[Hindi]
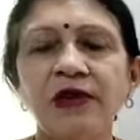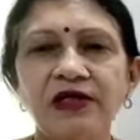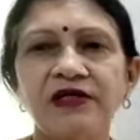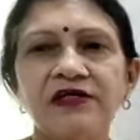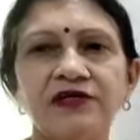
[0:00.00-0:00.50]

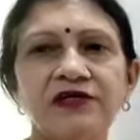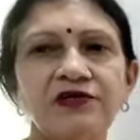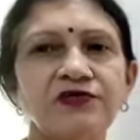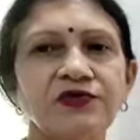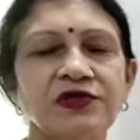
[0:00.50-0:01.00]
पलंग की
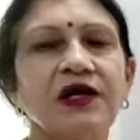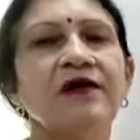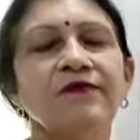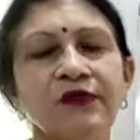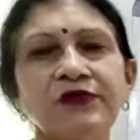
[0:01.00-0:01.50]
तरह यूज़ किया
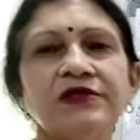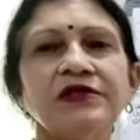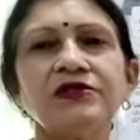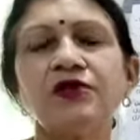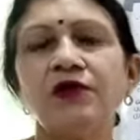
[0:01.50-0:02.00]
तो
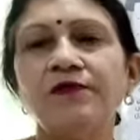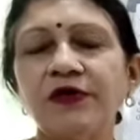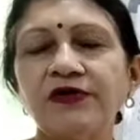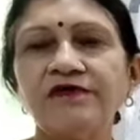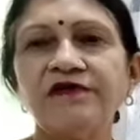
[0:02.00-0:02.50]
दिस इज़ कॉल्ड
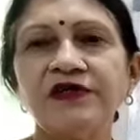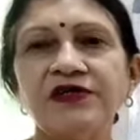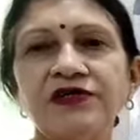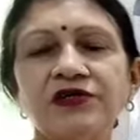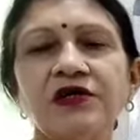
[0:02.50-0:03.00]
मॉडर्न
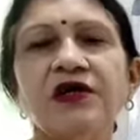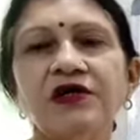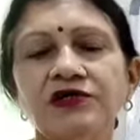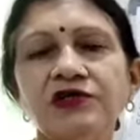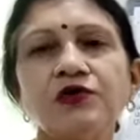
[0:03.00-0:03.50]
फर्नीचर
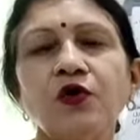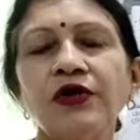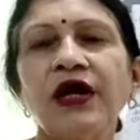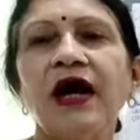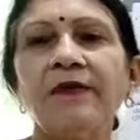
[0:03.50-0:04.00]
जिसको
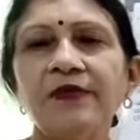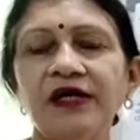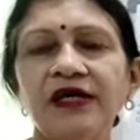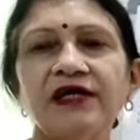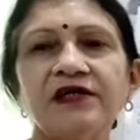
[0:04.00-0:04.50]
कि आप
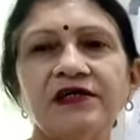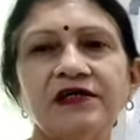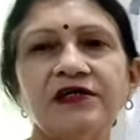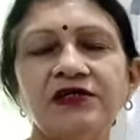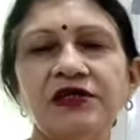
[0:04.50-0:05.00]
एक
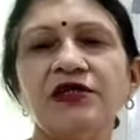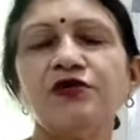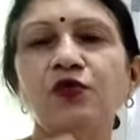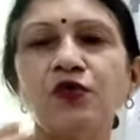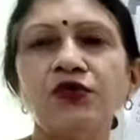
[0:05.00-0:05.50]
की जगह
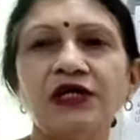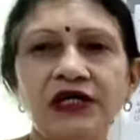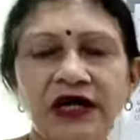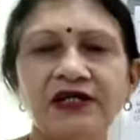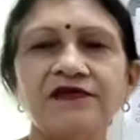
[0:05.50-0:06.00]
दो
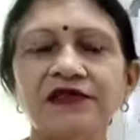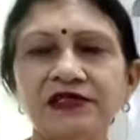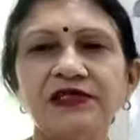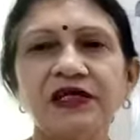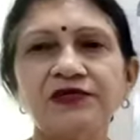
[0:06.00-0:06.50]
तीन
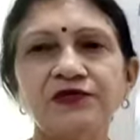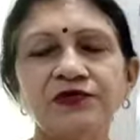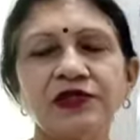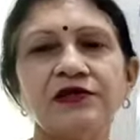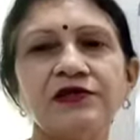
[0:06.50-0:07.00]
एक्टिविटीज़ के लिए
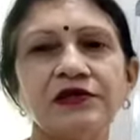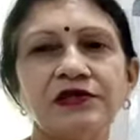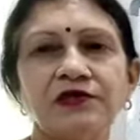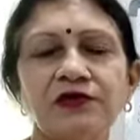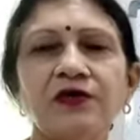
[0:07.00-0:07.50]
यूज़ कर
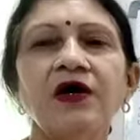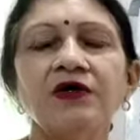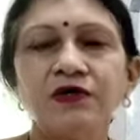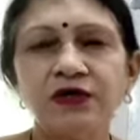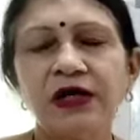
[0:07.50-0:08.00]
सकते हो
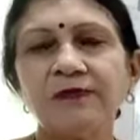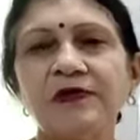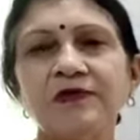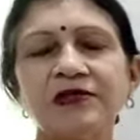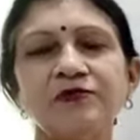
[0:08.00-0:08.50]
क्योंकि
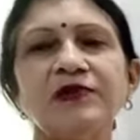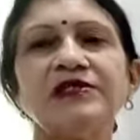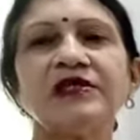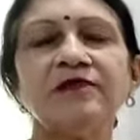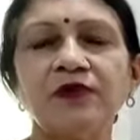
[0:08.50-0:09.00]
आपके पास
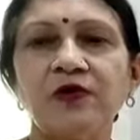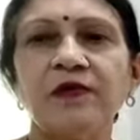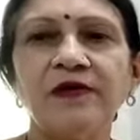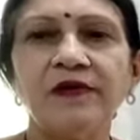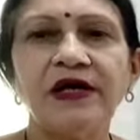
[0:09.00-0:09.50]
स्पेस की
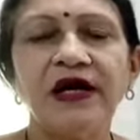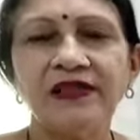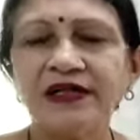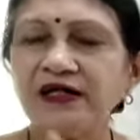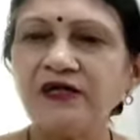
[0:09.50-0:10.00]
प्रॉब्लम है
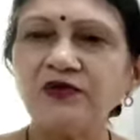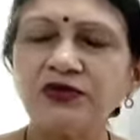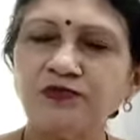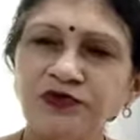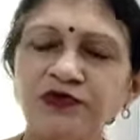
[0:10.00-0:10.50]
एंड दैट
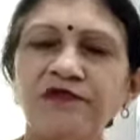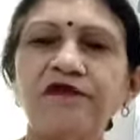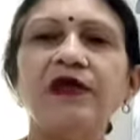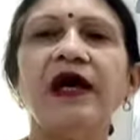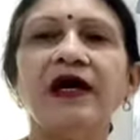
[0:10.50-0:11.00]
लुक्स
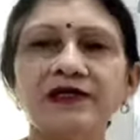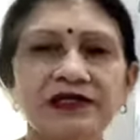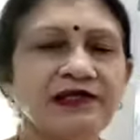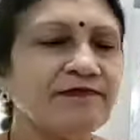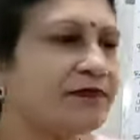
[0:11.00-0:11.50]
ब्यूटिफुल एंड
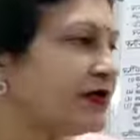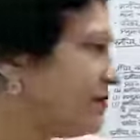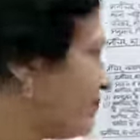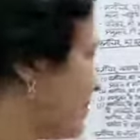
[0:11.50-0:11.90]
सिंपल